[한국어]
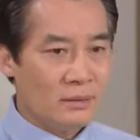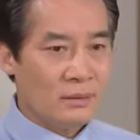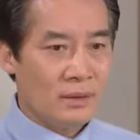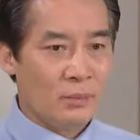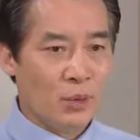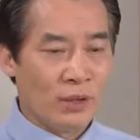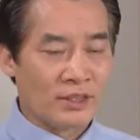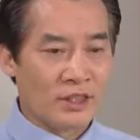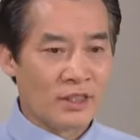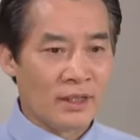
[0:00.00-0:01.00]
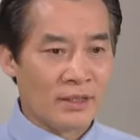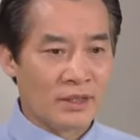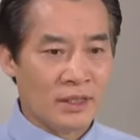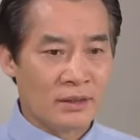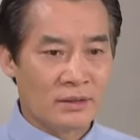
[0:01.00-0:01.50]
한 번 같은
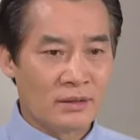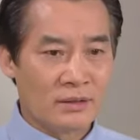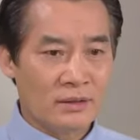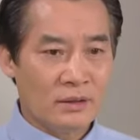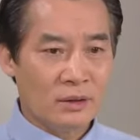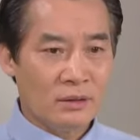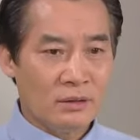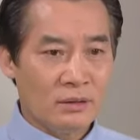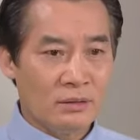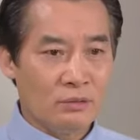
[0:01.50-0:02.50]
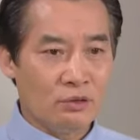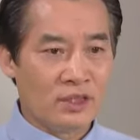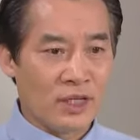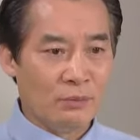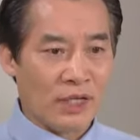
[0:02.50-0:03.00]
인간한테 우리
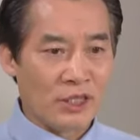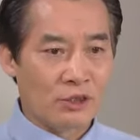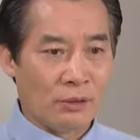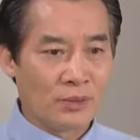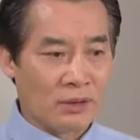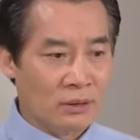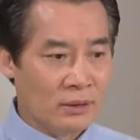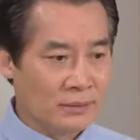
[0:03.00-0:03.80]
딸 맡길 수 없다고.